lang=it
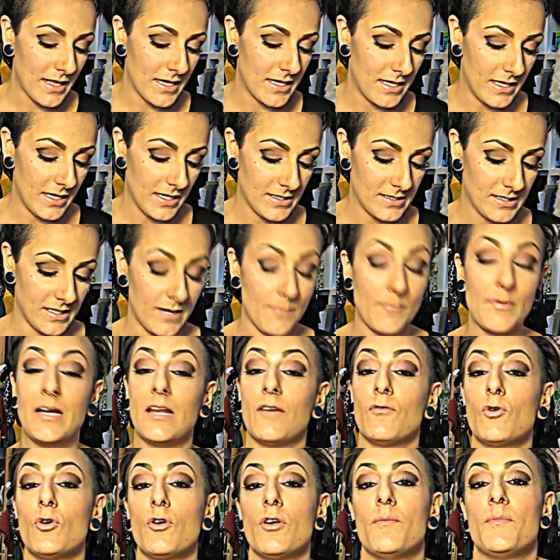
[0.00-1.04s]
Eh, sarebbe il
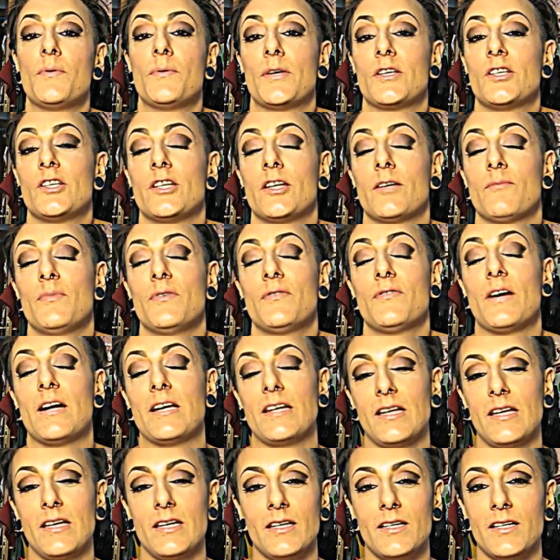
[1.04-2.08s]
lavoro che mi piacerebbe
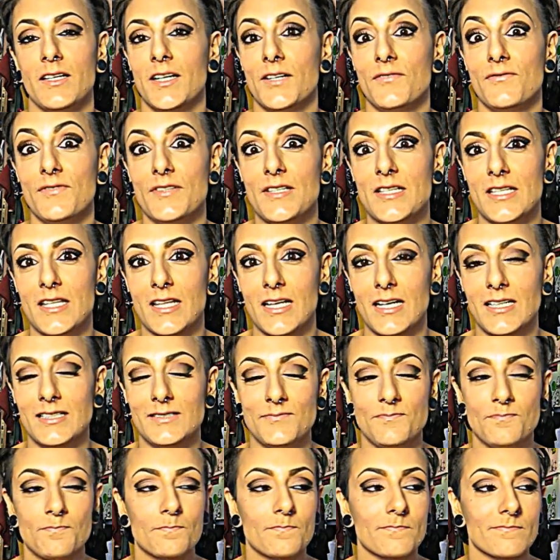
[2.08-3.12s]
fare a vita,
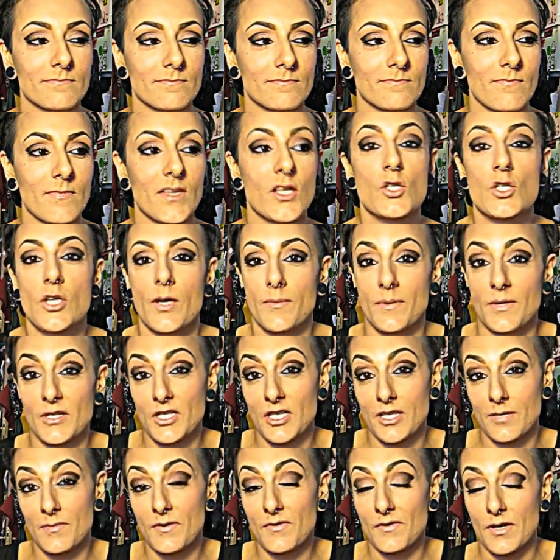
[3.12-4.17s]
cioè mi
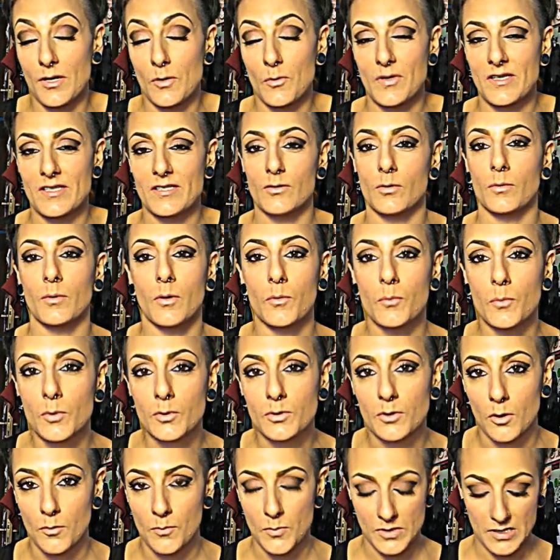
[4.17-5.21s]
piacerebbe fare questo, però
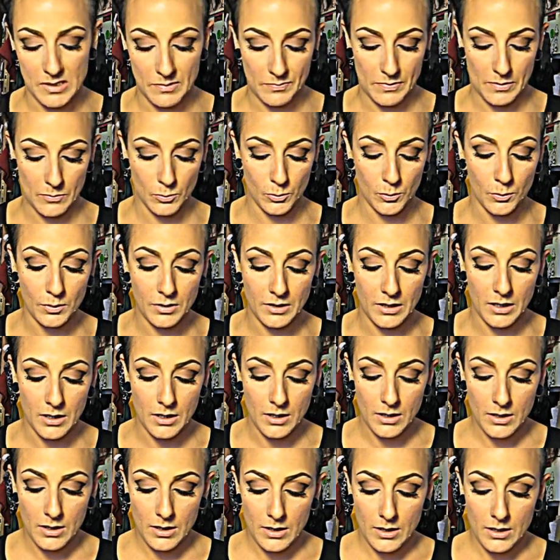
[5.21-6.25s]
purtroppo sappiamo tutti
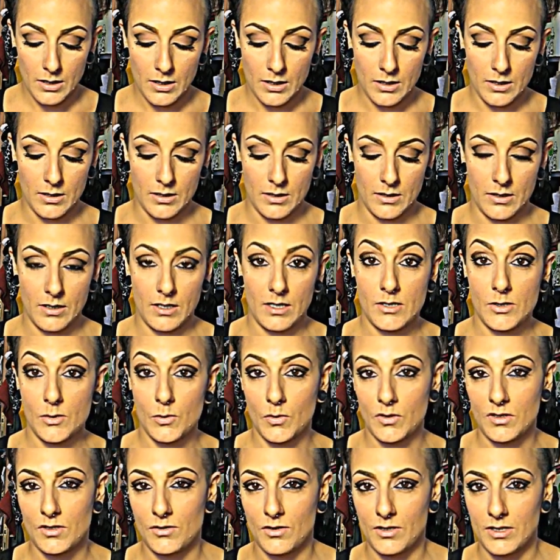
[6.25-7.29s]
eh, la
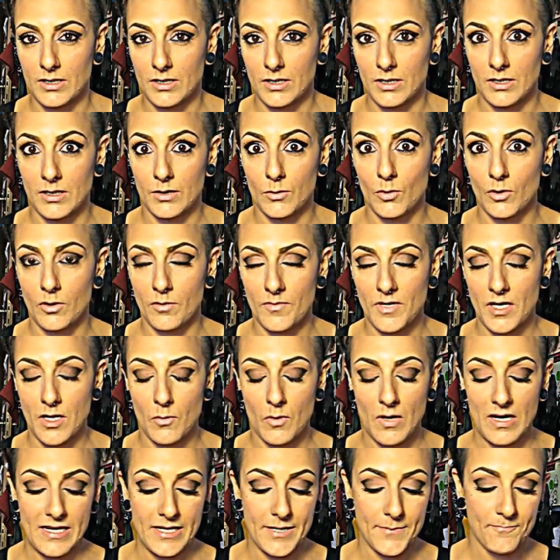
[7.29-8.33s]
situazione economica
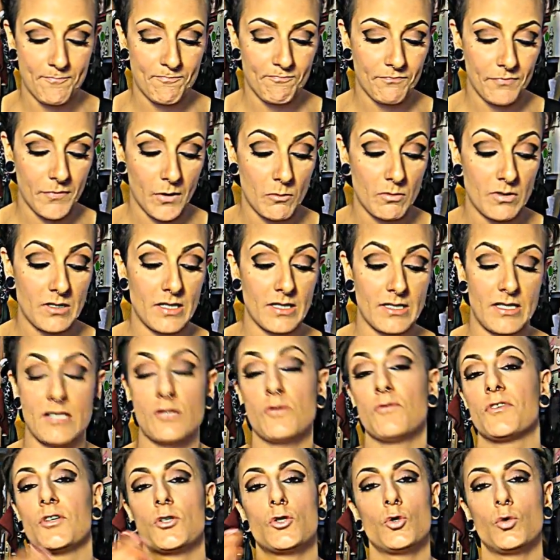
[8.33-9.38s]
qual è, quindi
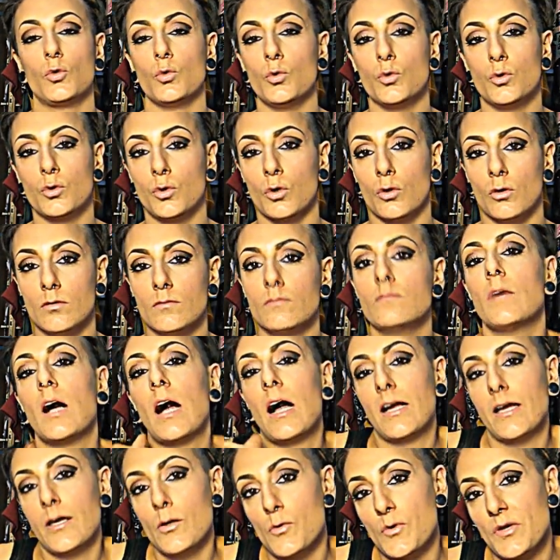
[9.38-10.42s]
adesso faccio tutto,
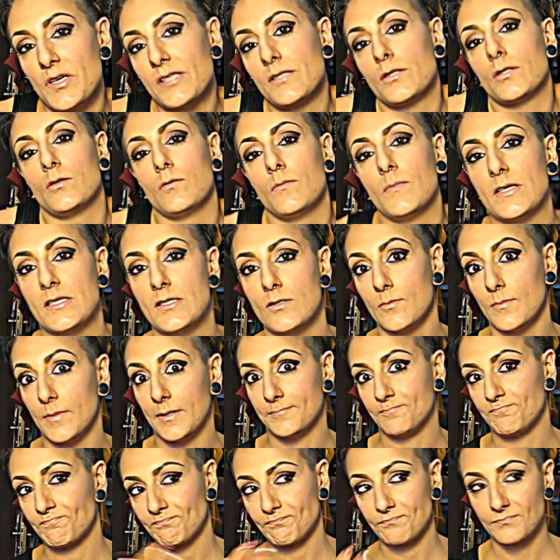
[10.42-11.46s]
anche questo, ma
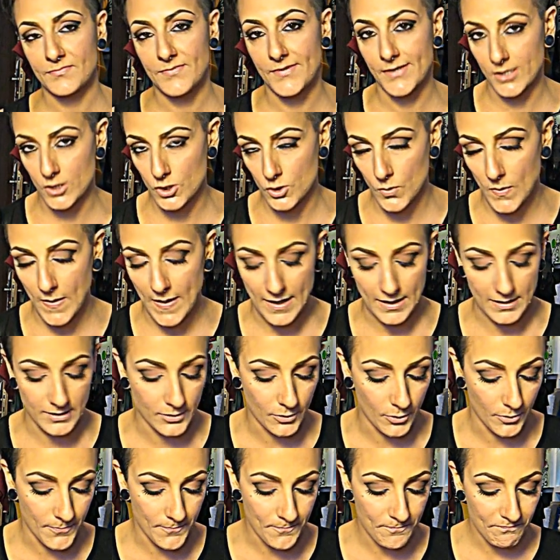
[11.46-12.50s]
insomma faccio
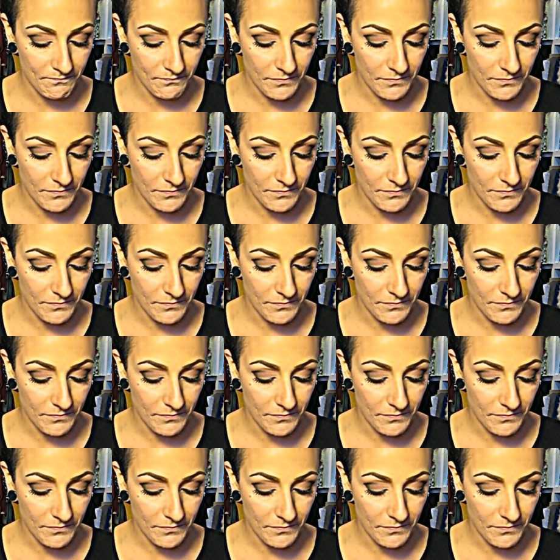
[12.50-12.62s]
altro